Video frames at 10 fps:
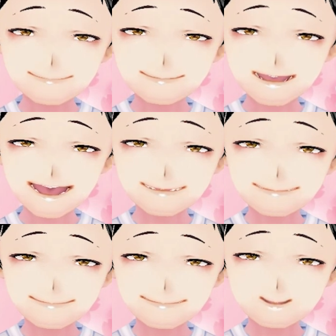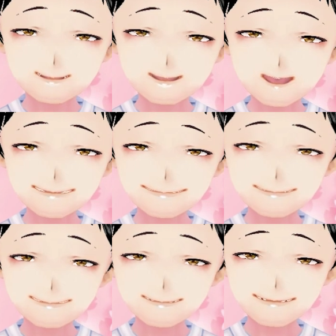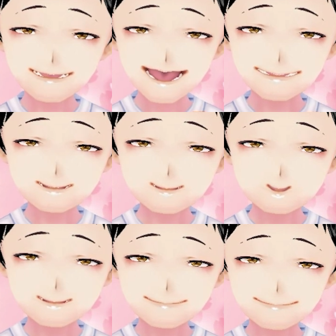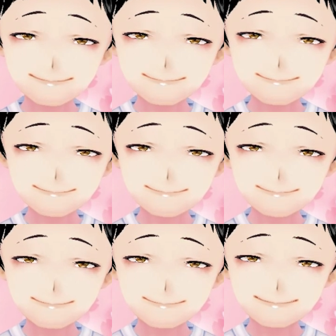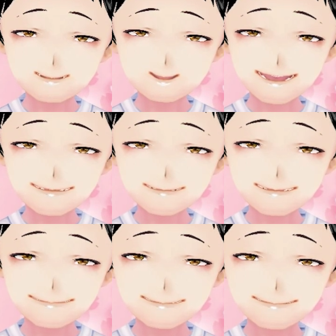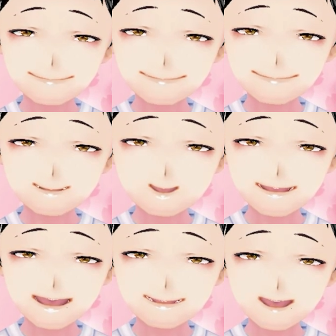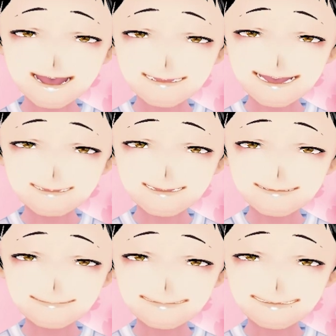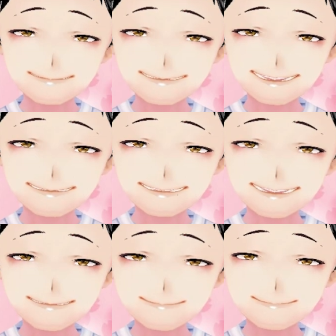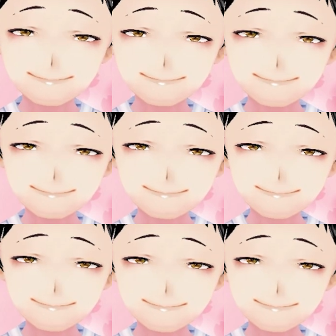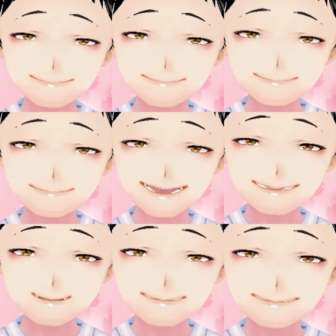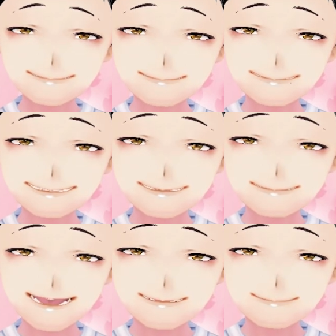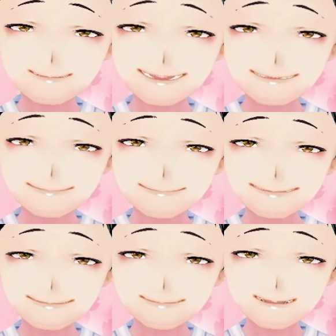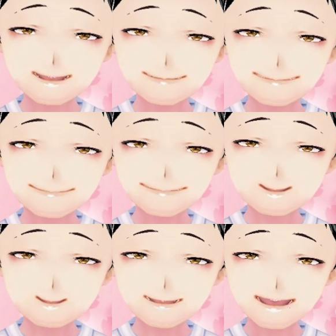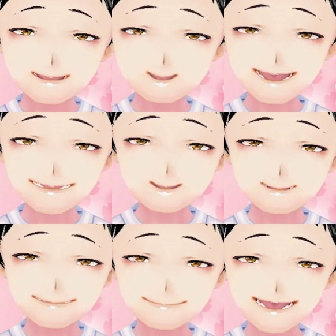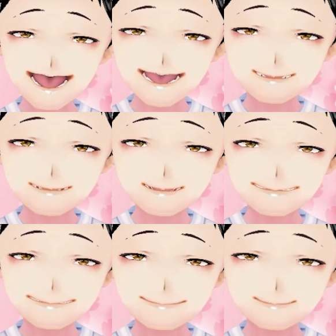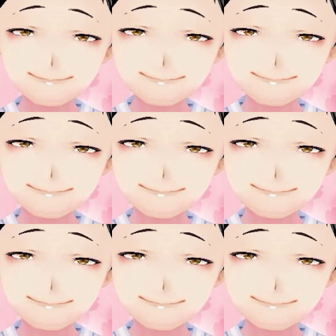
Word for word: 福永騎手騎乗の1着2番ファインルージュ。横山典弘騎手騎乗の4枠8番メイケイエール。外国人騎手で一番好きなデムーロ騎手騎乗の5枠10番アールドビーブル。